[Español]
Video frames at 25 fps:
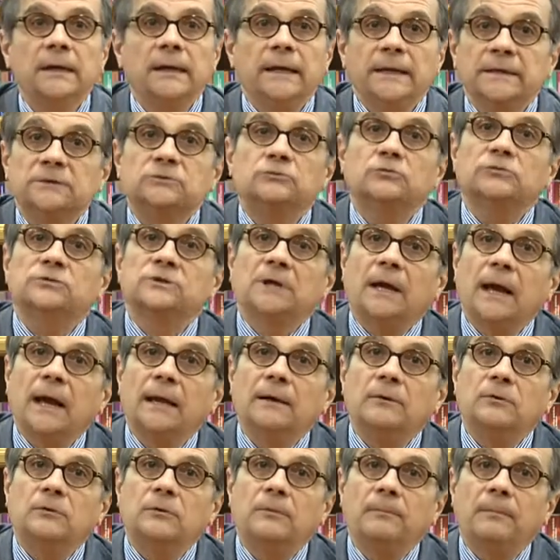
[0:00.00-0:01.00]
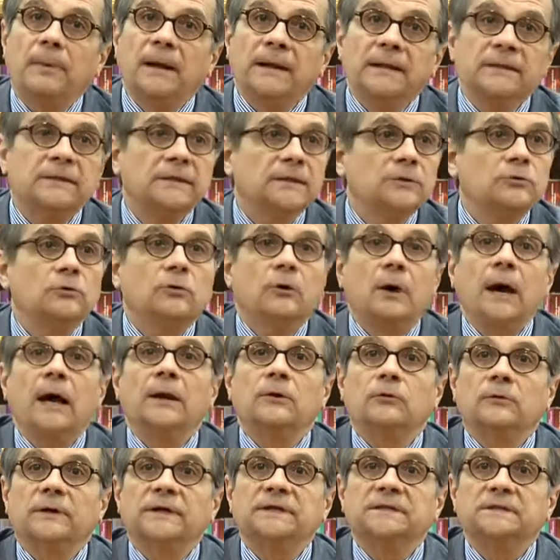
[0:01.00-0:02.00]
Esto es algo parecido
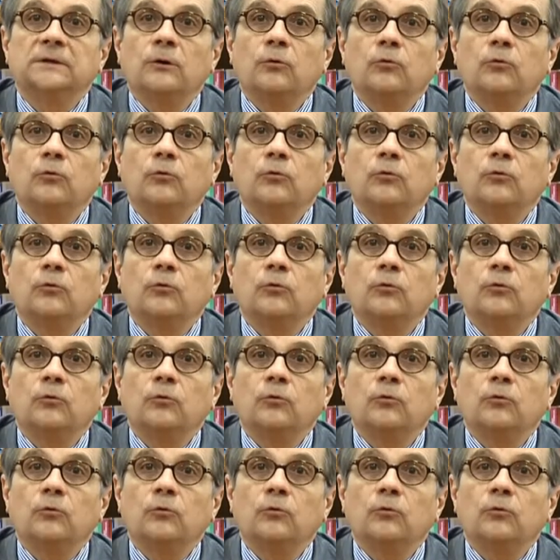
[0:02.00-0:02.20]
a lo que está